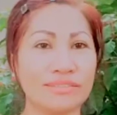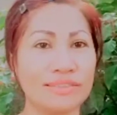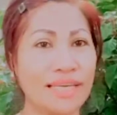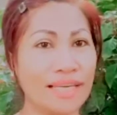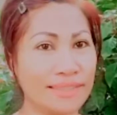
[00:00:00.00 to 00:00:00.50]

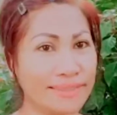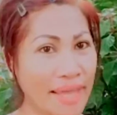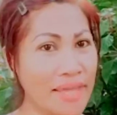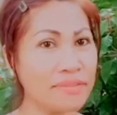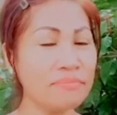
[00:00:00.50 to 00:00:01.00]
the
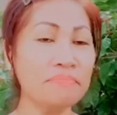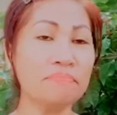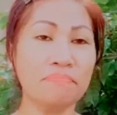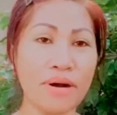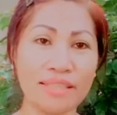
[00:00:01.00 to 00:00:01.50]
10
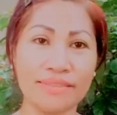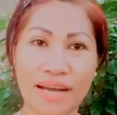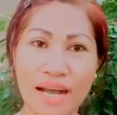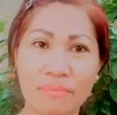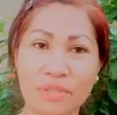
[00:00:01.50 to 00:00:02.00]
bad
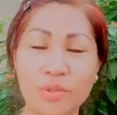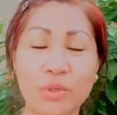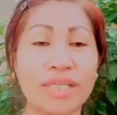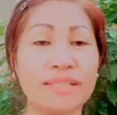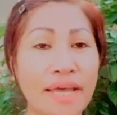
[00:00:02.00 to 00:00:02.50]
habits or
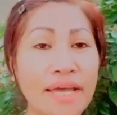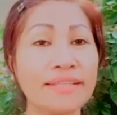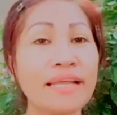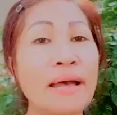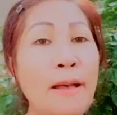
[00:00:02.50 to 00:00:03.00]
the 10
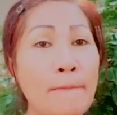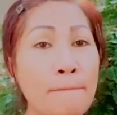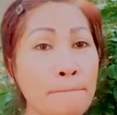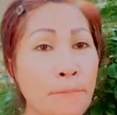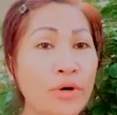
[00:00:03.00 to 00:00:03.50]

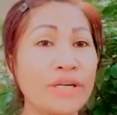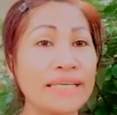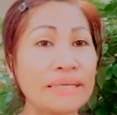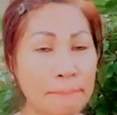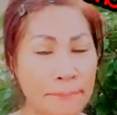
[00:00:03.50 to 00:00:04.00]

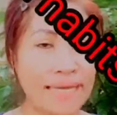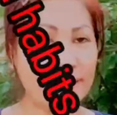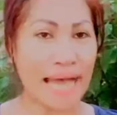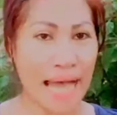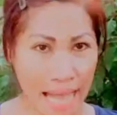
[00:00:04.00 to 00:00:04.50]
morning bad
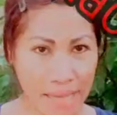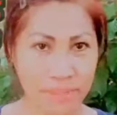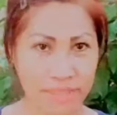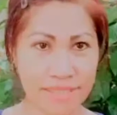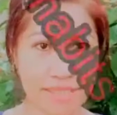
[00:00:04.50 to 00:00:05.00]

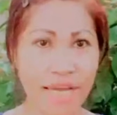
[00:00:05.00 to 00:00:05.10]
habits.